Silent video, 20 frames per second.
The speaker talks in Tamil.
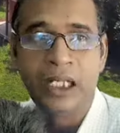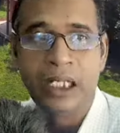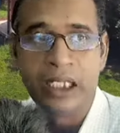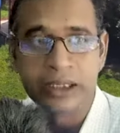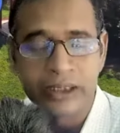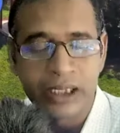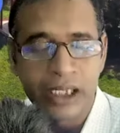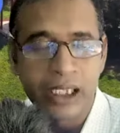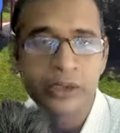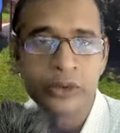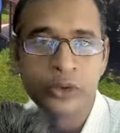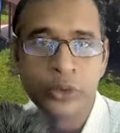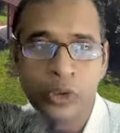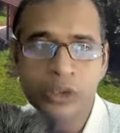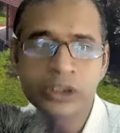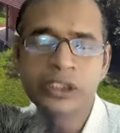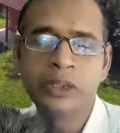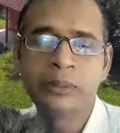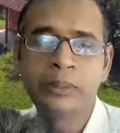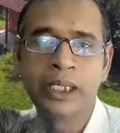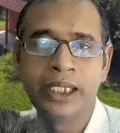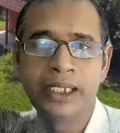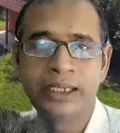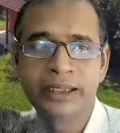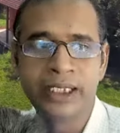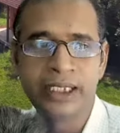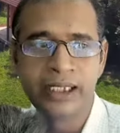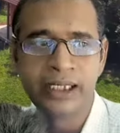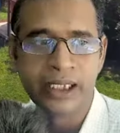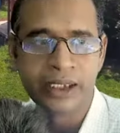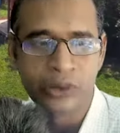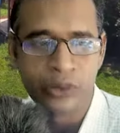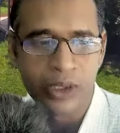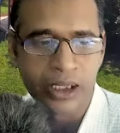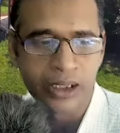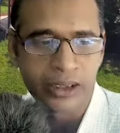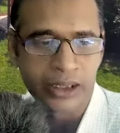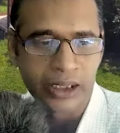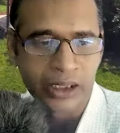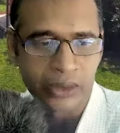அதனால யோசனை பண்ணி செய்யுங்க
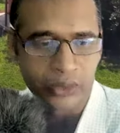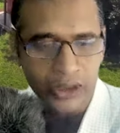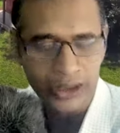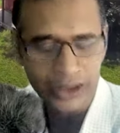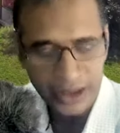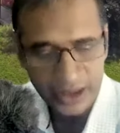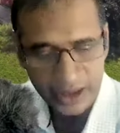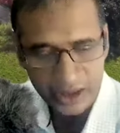எதுவாக இருந்தாலும் அது